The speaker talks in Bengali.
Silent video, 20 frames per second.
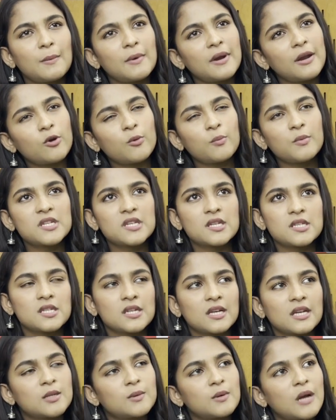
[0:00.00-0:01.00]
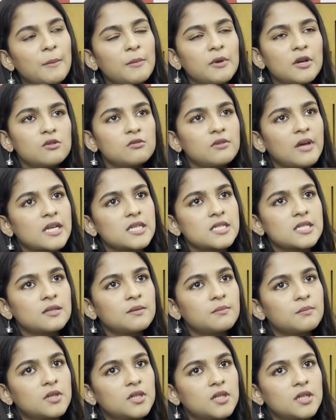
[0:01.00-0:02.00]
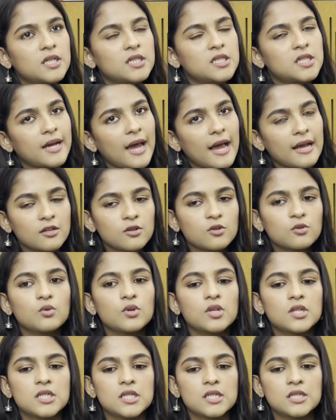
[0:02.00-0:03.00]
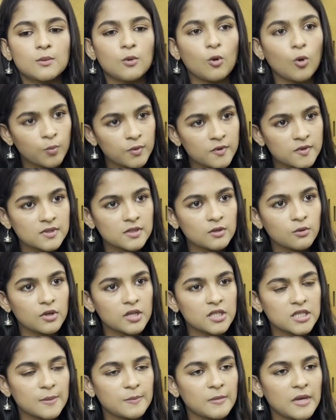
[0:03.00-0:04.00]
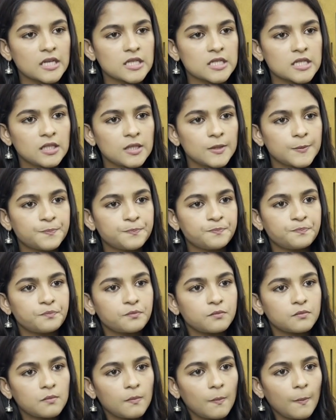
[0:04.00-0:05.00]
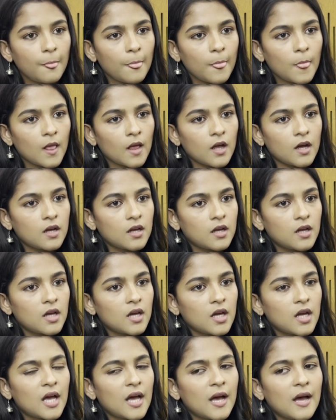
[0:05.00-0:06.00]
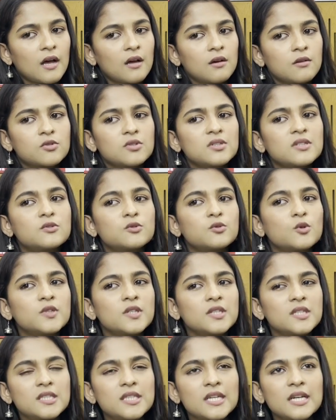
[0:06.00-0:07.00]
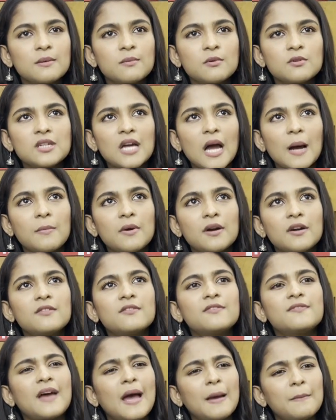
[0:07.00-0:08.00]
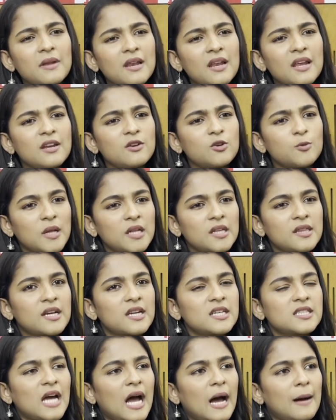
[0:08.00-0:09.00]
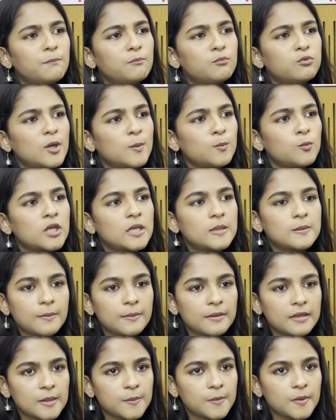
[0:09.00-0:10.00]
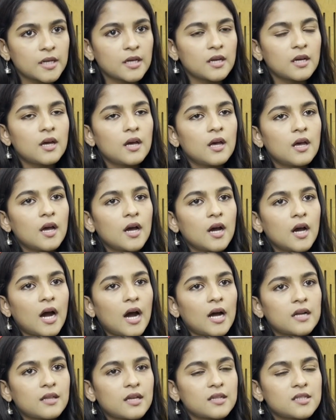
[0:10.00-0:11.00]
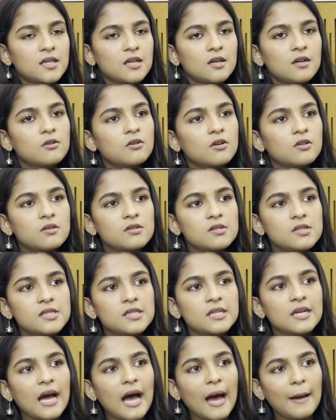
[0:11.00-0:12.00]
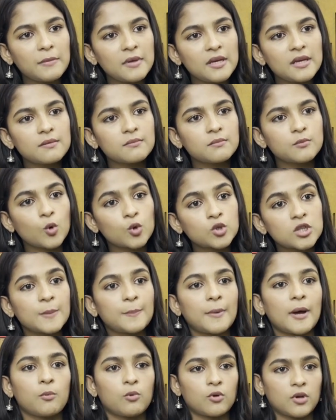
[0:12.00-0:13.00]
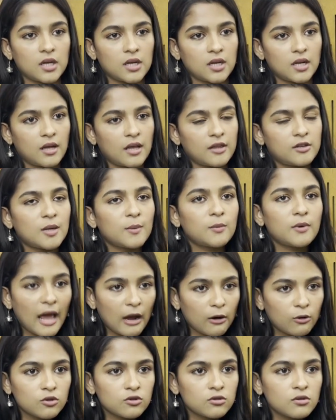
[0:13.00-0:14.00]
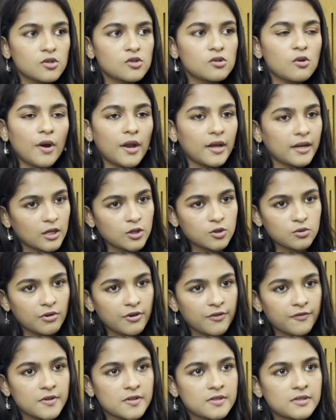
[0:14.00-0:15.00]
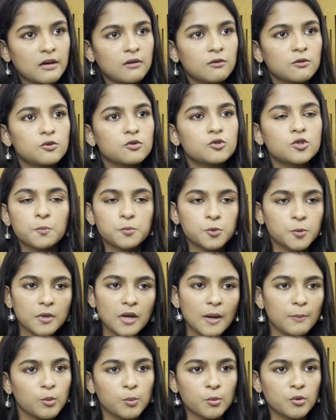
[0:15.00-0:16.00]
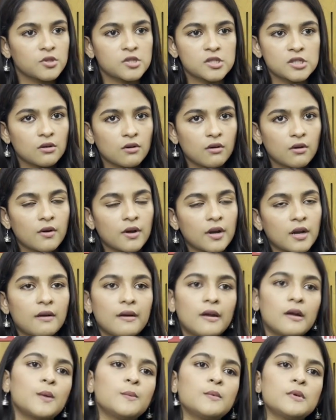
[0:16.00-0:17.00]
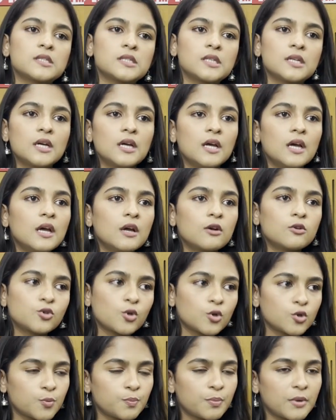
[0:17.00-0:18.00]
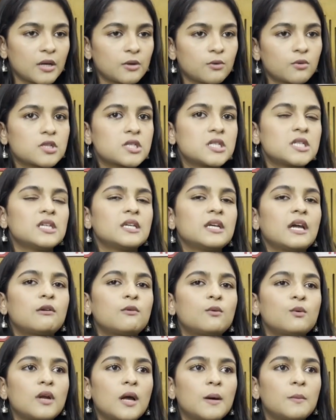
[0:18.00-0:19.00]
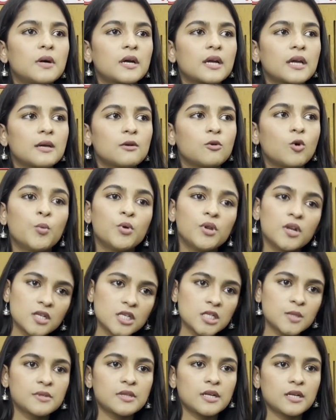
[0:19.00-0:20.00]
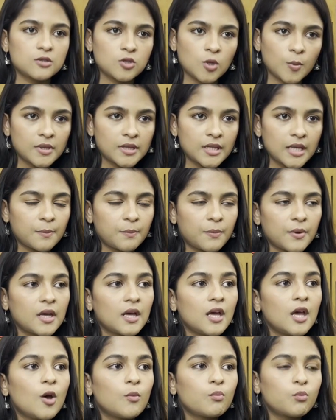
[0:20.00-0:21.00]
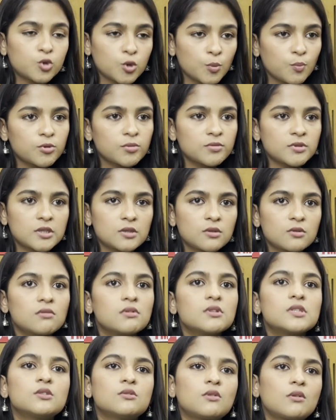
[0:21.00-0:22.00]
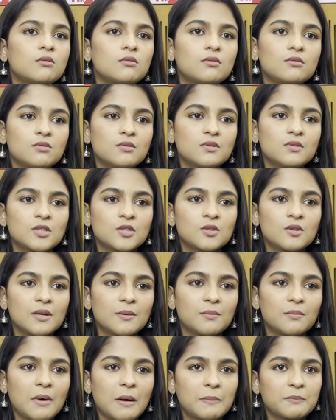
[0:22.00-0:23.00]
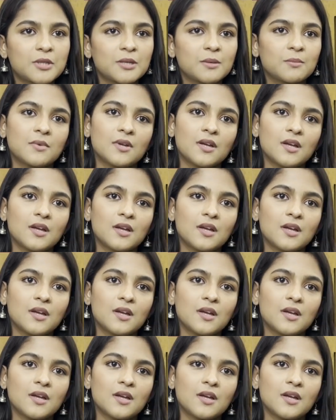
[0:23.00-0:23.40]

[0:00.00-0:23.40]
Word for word: আমার এরকম এসেছে যেমন আমি কিন্তু একটা ইসে ক্যারেক্টারও করেছি যে ওবিসি করেছি আমি সোসাইটিতে তোমার মাথায় থাকে মানে তোমার বিলং ফ্যামিলি বিলঙ্গিং সোসাইটি থেকে বলছে আমার ফ্যামিলি তোমার থাকে যে আব্বু আম্মু কিভাবে নিবে আর তাছাড়াও কথা হচ্ছে যে আমি করতে পারবো কিনা যেমন আচ্ছা। এখন তো আসলে অনেক কাজ করে ফেলছি এখন তো সবসময় আব্বু কথা চিন্তা করা হয় না কারণ এখন আমি একটা চরিত্র প্লে করছি এখন আমাকে অভিনেত্রী হিসেবে তারা সবাই দেখবে প্রথম প্রথম যেটা হতো যে তখন তো আসলে ভাবতাম